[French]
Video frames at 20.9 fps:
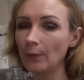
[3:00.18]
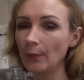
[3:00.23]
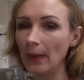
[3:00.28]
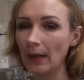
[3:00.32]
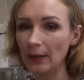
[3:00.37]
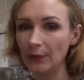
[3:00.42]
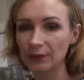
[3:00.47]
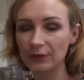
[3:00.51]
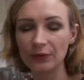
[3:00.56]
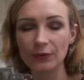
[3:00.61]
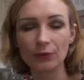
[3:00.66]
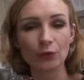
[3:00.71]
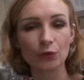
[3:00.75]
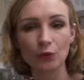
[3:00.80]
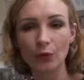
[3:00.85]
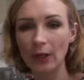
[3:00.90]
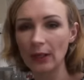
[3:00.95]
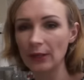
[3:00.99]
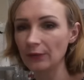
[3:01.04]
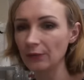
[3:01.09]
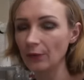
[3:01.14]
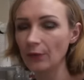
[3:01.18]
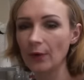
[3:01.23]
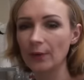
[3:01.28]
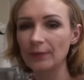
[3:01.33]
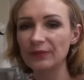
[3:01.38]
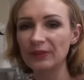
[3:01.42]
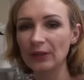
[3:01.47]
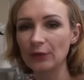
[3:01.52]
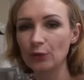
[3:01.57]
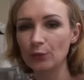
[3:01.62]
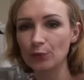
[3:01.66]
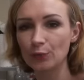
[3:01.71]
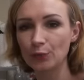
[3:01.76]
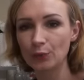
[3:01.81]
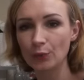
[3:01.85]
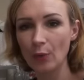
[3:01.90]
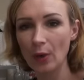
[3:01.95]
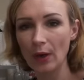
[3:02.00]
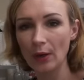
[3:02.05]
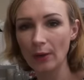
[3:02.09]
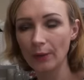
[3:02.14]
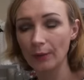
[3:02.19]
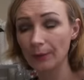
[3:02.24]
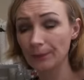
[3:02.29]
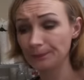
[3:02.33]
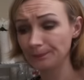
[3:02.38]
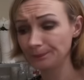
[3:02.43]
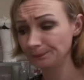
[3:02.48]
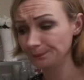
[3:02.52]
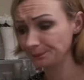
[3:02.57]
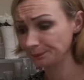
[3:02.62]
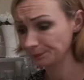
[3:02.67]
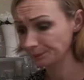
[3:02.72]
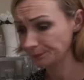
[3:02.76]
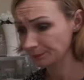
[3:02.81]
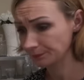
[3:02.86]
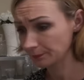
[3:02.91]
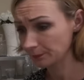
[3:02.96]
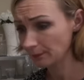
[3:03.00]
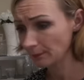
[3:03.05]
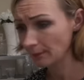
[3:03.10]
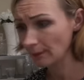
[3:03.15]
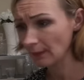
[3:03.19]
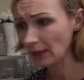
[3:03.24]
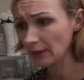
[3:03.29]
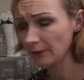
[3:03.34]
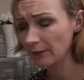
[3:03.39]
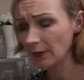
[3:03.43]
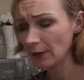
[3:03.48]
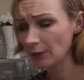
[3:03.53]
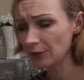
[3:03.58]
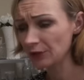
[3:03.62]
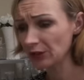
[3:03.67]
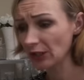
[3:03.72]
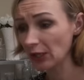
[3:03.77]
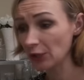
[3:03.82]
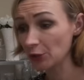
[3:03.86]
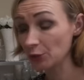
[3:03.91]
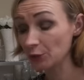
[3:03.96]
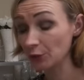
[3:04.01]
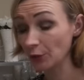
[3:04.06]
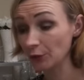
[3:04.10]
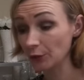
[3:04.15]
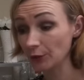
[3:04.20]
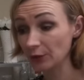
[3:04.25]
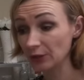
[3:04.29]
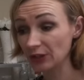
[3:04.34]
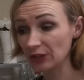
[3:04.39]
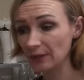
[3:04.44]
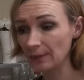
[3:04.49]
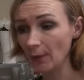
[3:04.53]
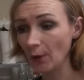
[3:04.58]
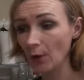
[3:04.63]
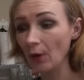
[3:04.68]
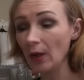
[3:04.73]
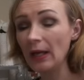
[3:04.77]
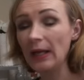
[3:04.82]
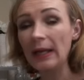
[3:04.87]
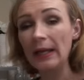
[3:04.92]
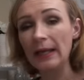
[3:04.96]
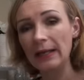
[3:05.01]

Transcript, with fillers: et mon mari aussi donc j'aurai le temps comme ça de pouvoir faire le tirage au sort tranquillement.